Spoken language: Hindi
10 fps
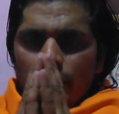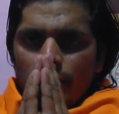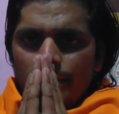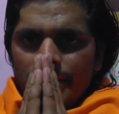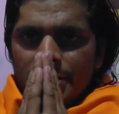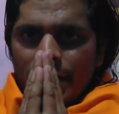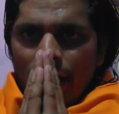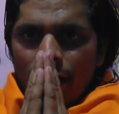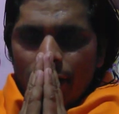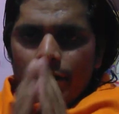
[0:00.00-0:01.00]

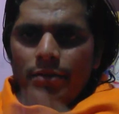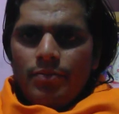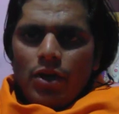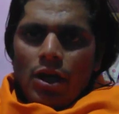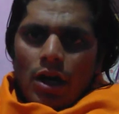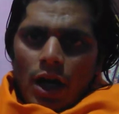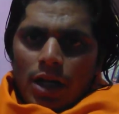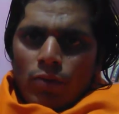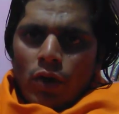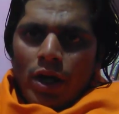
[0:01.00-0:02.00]
नमस्कार
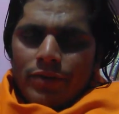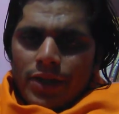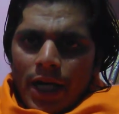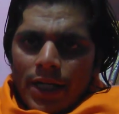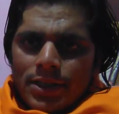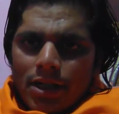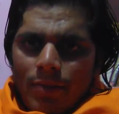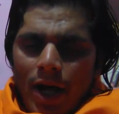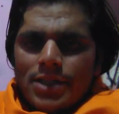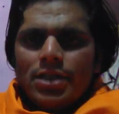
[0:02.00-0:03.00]
अल्मोड़ा
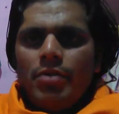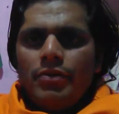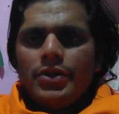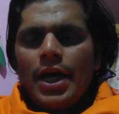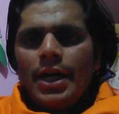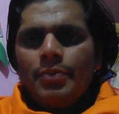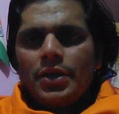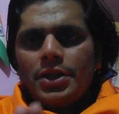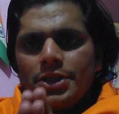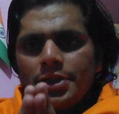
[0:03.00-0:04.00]
विधानसभा से मैं विधायक
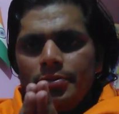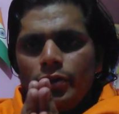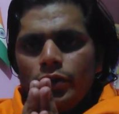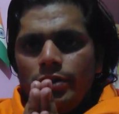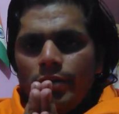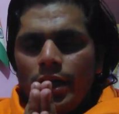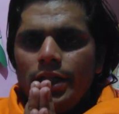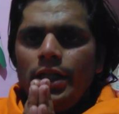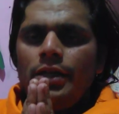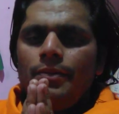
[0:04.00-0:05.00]
प्रत्याशी विनोद
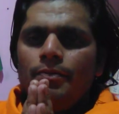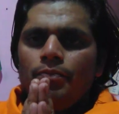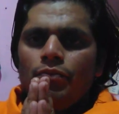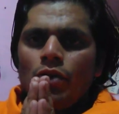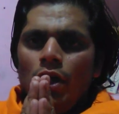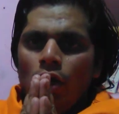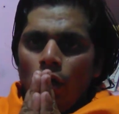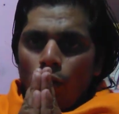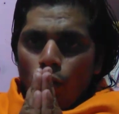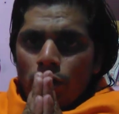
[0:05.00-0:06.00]
तिवारी
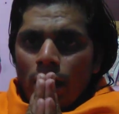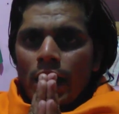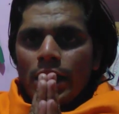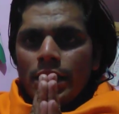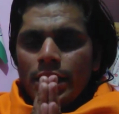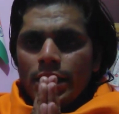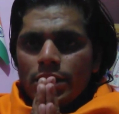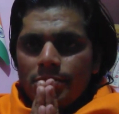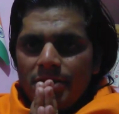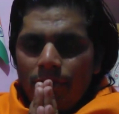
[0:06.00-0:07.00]
उत्तराखंड के
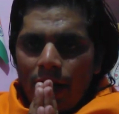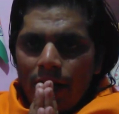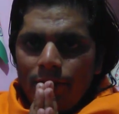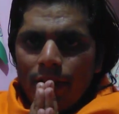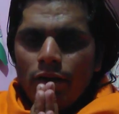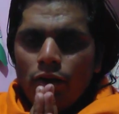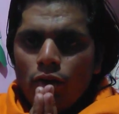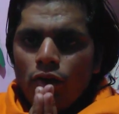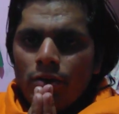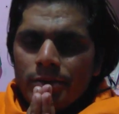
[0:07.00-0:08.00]
सभी भाई बहनों
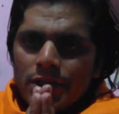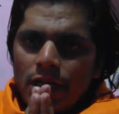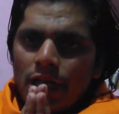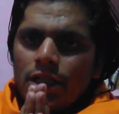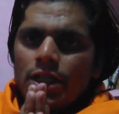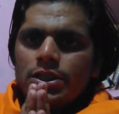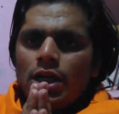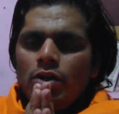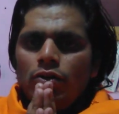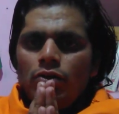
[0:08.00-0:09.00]
को नमस्कार करता
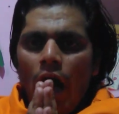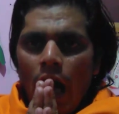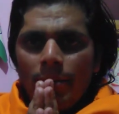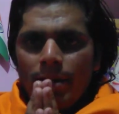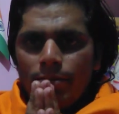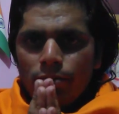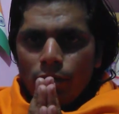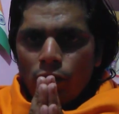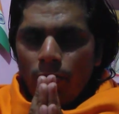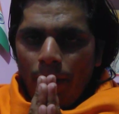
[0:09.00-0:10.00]
हूं आमा
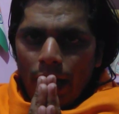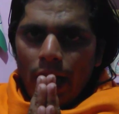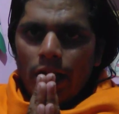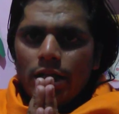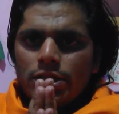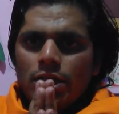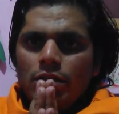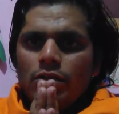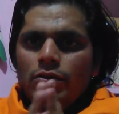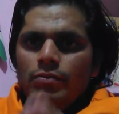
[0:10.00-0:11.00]
बबू को पहला करता
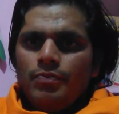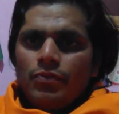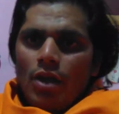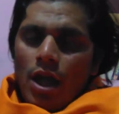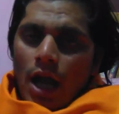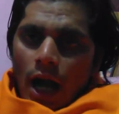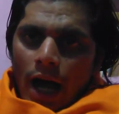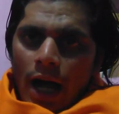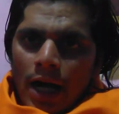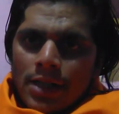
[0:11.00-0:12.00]
हूं
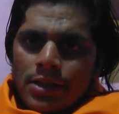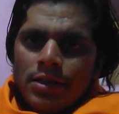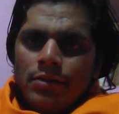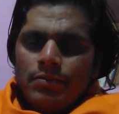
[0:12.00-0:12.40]
आज